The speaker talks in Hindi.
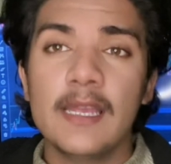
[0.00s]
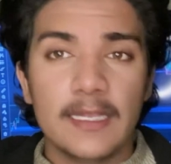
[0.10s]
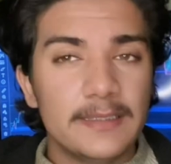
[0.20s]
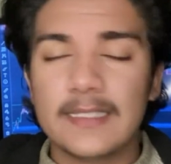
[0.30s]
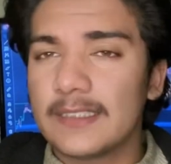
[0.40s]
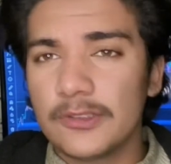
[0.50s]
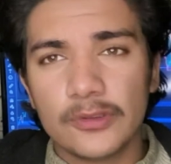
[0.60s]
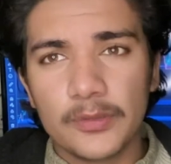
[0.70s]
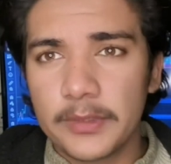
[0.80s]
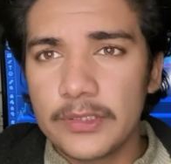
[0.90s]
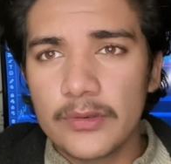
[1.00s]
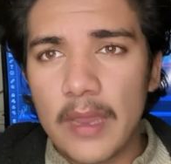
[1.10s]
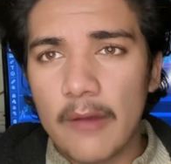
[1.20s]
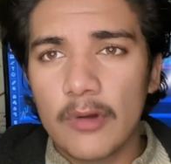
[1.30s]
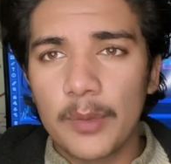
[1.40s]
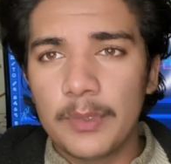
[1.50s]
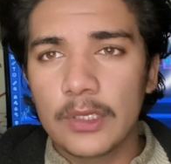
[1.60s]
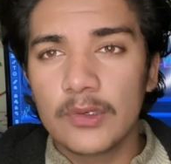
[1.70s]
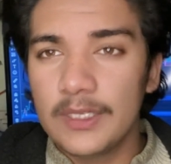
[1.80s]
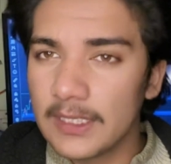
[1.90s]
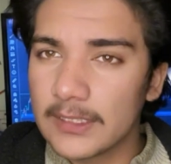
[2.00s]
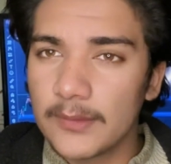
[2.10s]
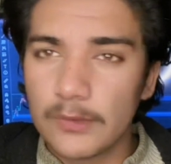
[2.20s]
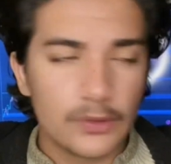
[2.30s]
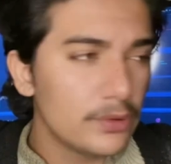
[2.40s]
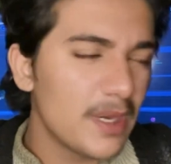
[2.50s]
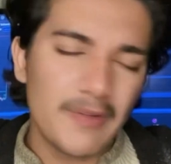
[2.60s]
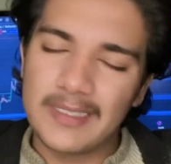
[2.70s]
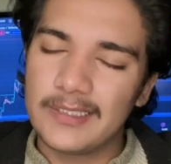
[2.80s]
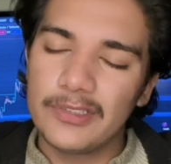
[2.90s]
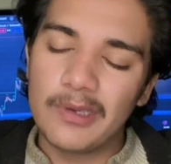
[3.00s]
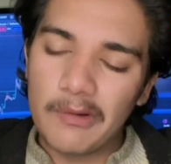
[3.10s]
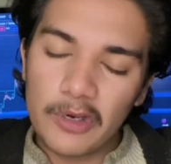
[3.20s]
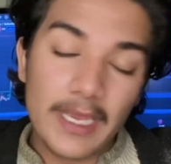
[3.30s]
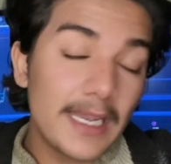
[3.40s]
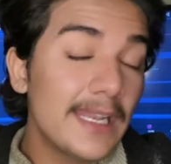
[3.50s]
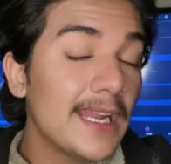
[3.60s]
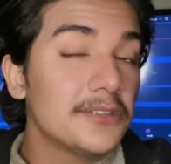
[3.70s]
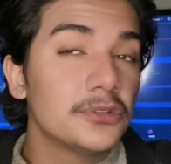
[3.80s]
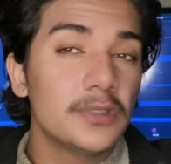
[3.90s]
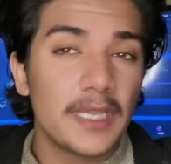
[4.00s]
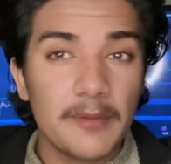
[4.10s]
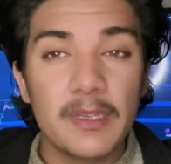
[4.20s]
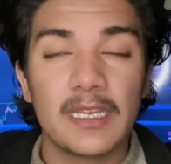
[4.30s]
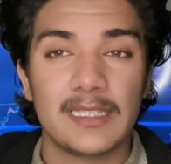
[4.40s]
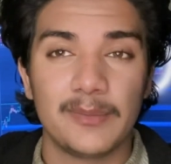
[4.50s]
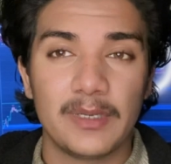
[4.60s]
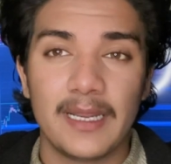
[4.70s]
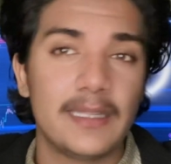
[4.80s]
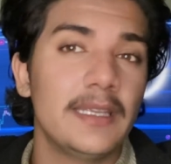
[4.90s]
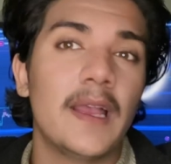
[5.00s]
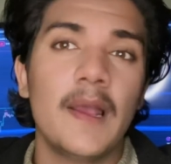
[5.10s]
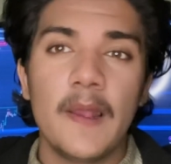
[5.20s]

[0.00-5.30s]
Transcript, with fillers: जैसे जूमिंग जो है वो अब बिल्कुल ही ख़त्म हो चुका है वैसे जो है वो कह रहे हैं लेट्सो ने भी ख़त्म कर दिया